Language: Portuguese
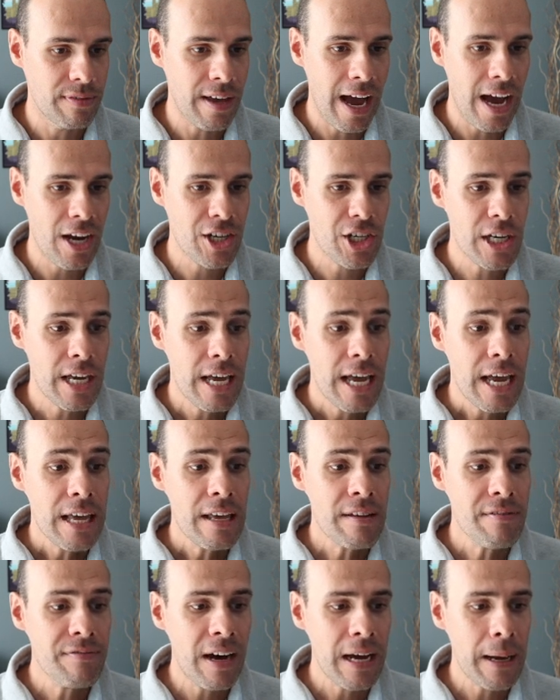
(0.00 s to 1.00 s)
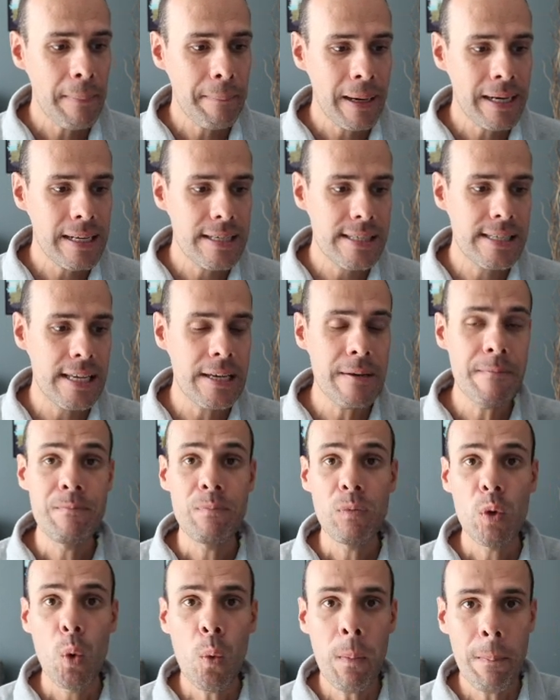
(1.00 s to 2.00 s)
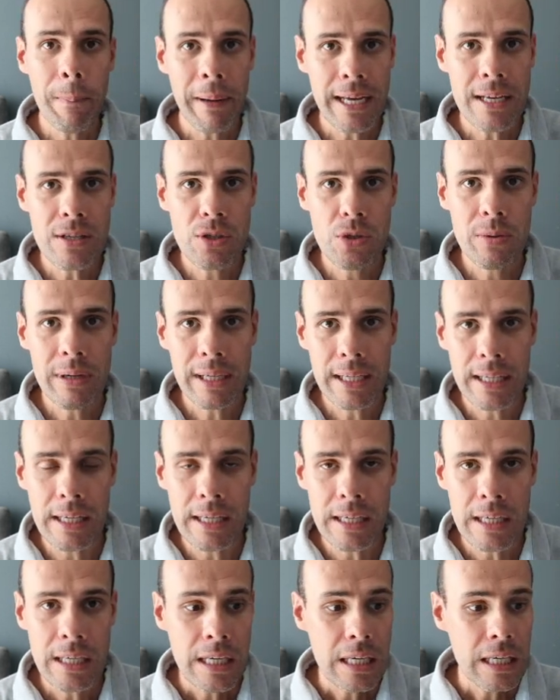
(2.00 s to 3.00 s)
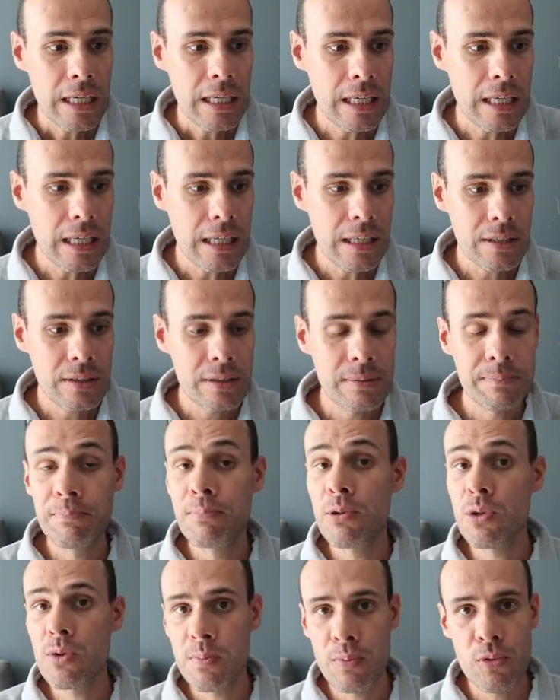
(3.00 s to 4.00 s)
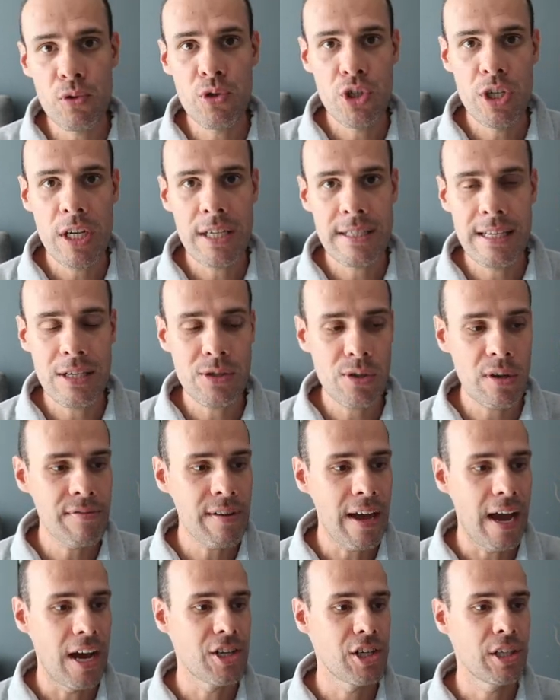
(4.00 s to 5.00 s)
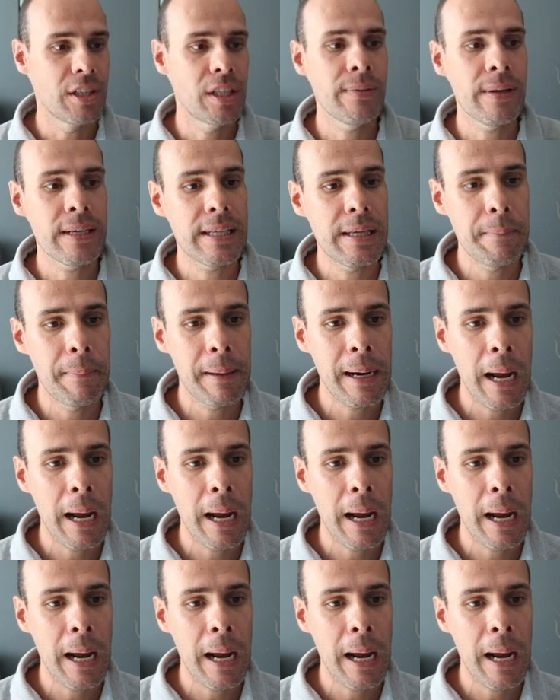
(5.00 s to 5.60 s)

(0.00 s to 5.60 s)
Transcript: viagem e vai aparecer o preço aqui uh, eh, para os dias da sua viagem. Então aqui